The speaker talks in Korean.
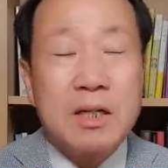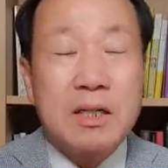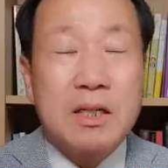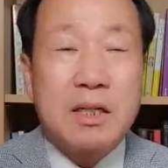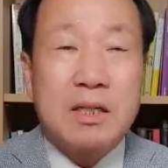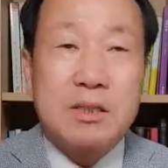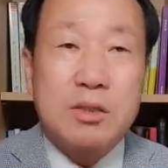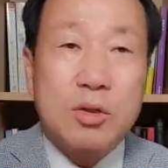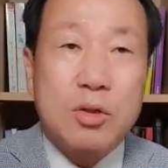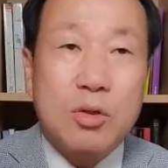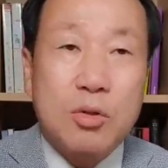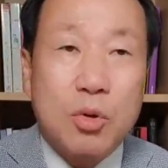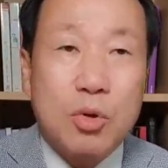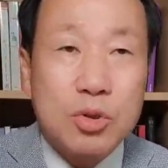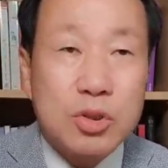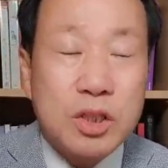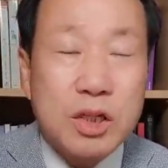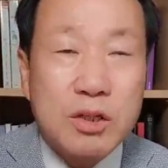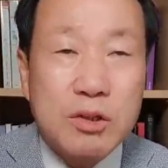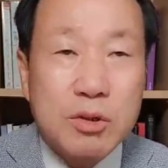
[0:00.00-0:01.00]
그래서
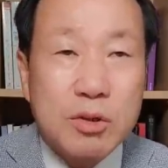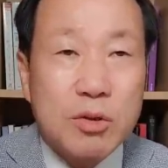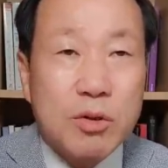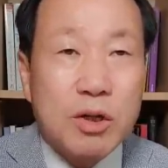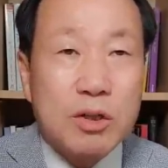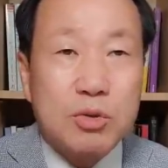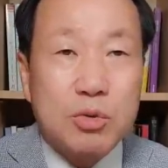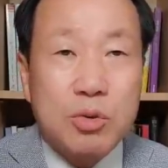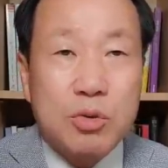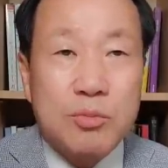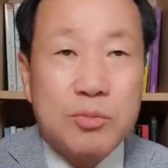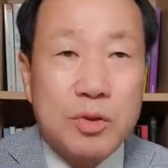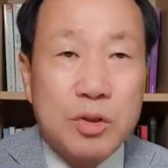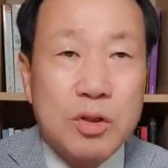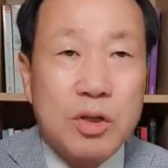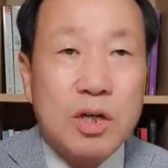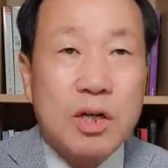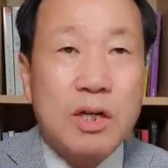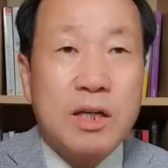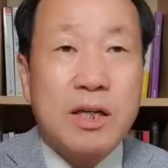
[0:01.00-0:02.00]
고체 연료가 조금
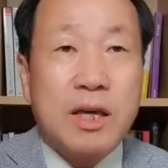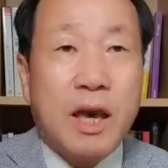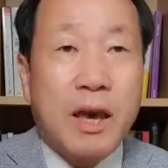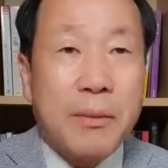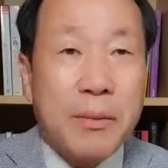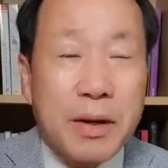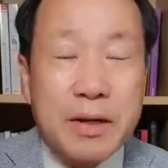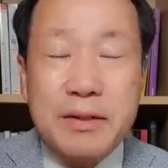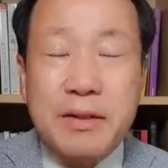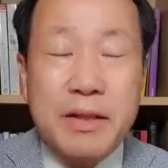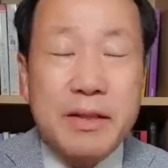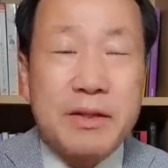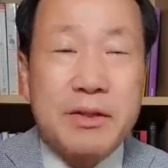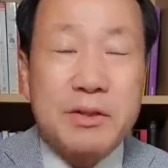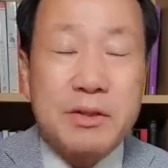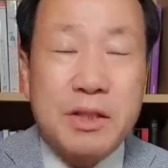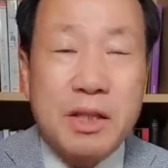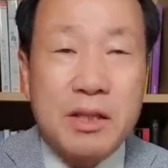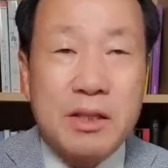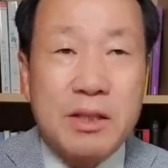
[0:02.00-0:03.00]
더 개발된
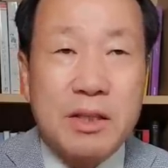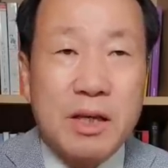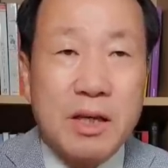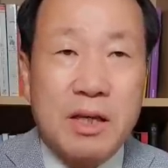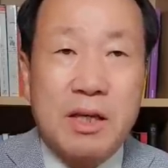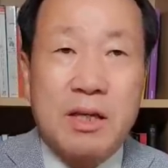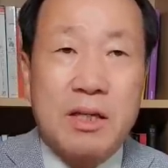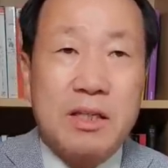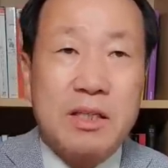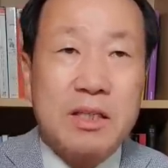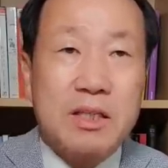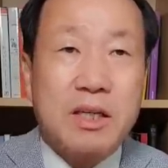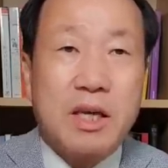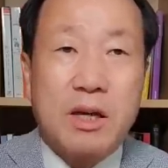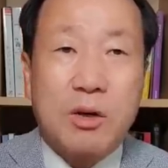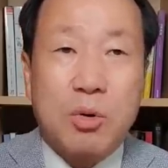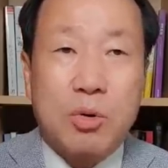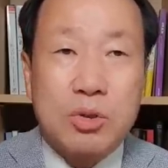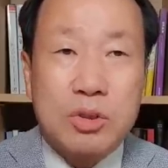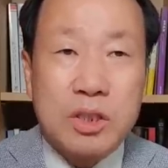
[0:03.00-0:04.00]
형태인데
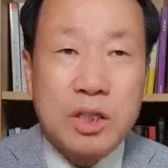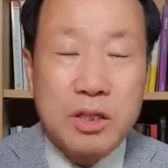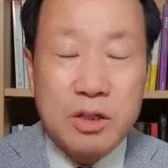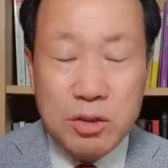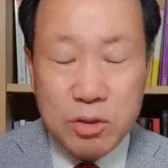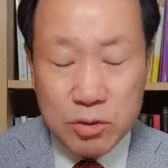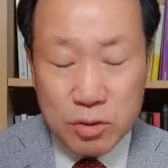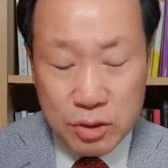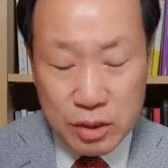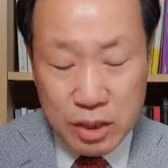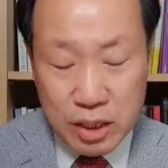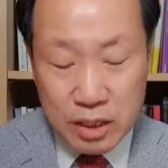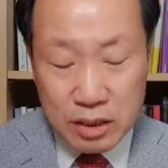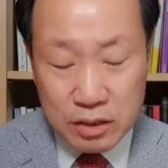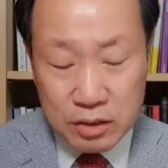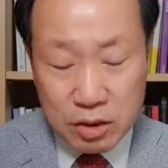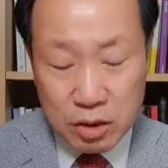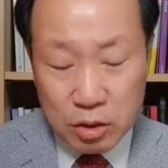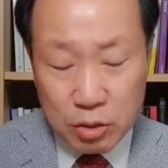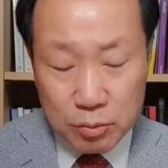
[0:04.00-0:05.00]
이게 고체 연료일
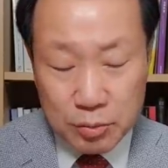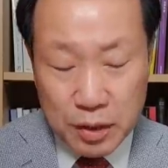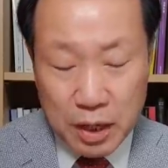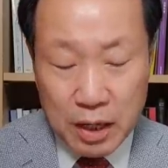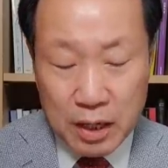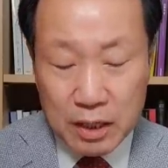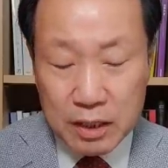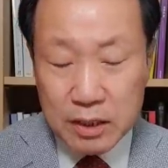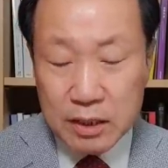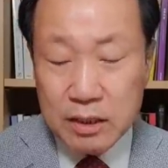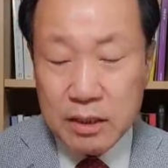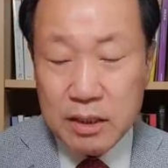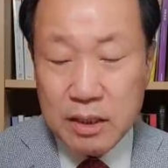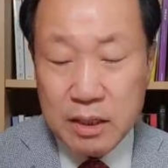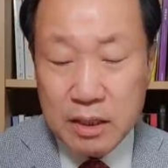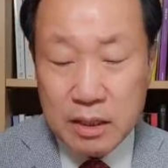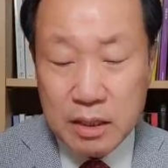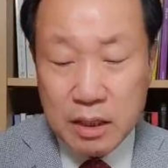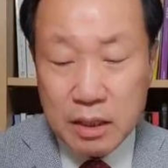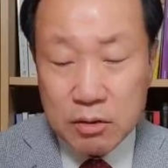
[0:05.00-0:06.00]
가능성이 높다. 이렇게
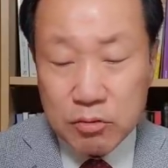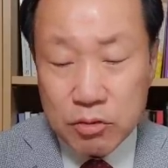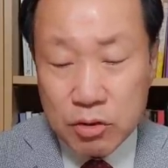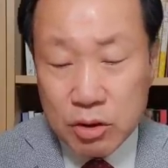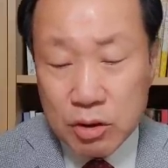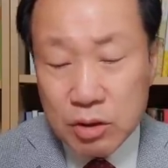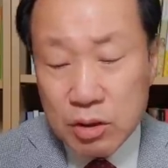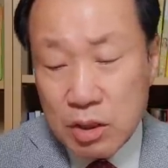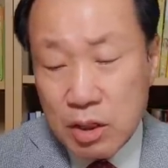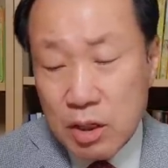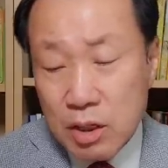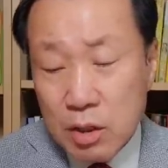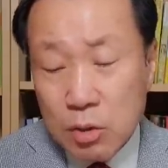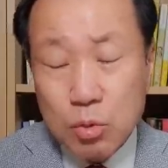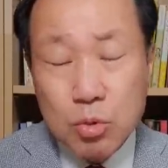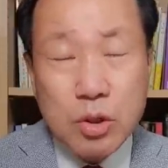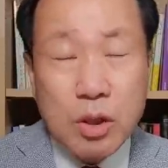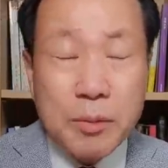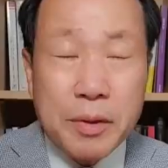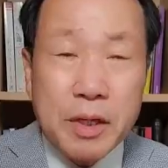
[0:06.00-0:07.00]
얘기를 하고요.
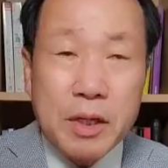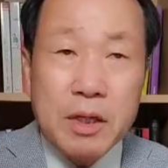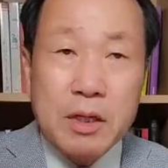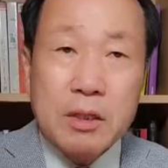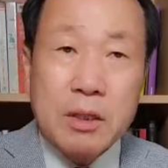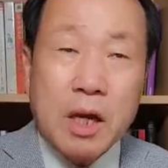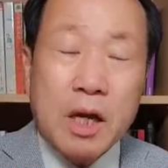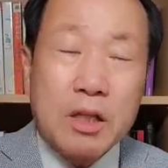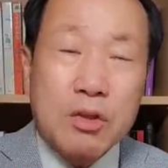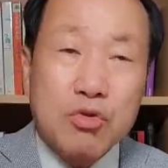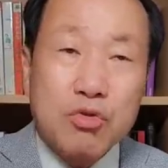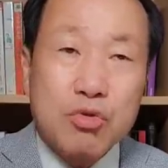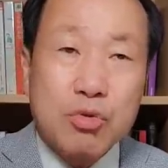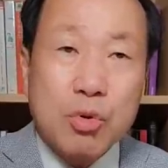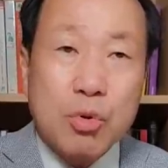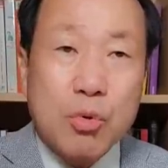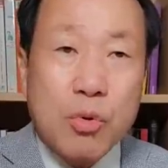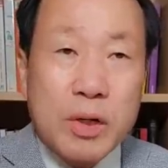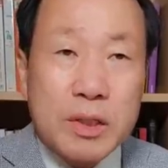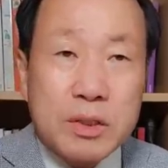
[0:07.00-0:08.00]
그 다음에
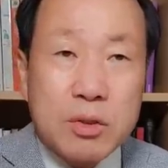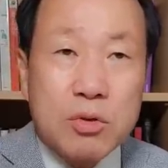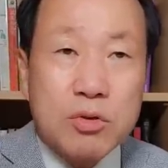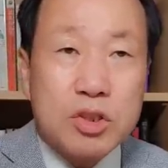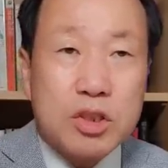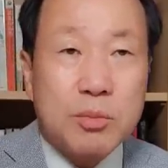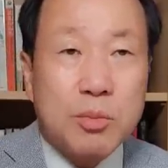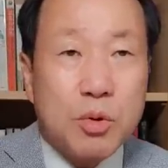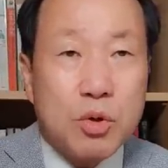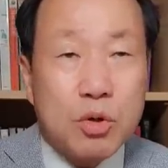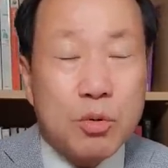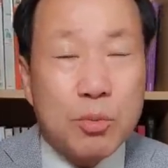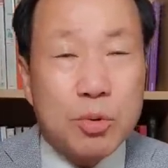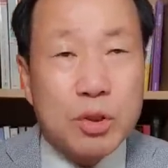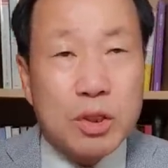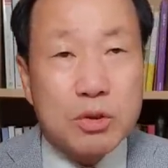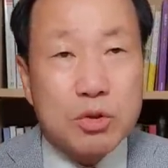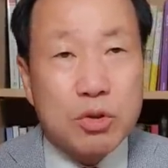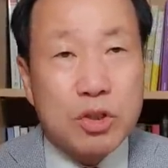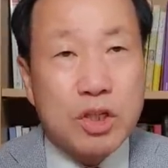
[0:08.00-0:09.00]
탄두도 화성
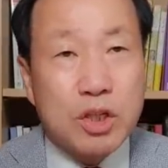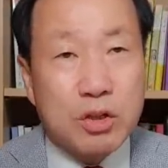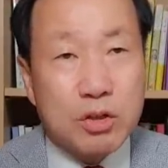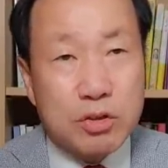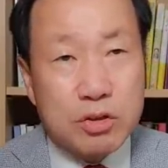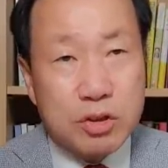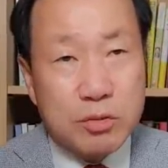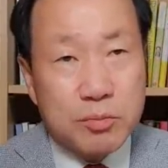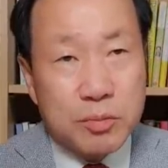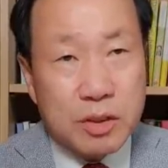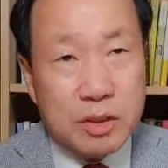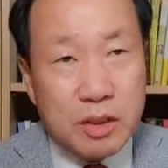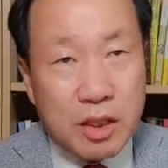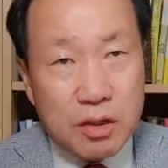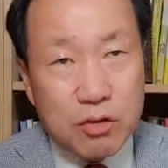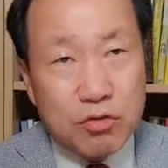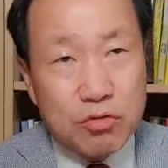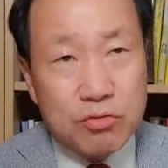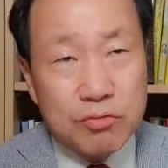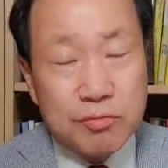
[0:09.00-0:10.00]
15형보다 좀 길어졌습니다.
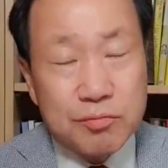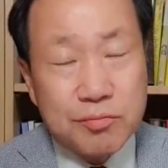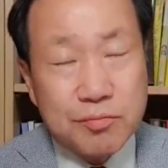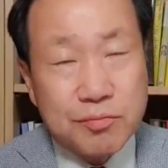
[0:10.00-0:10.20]
탄두.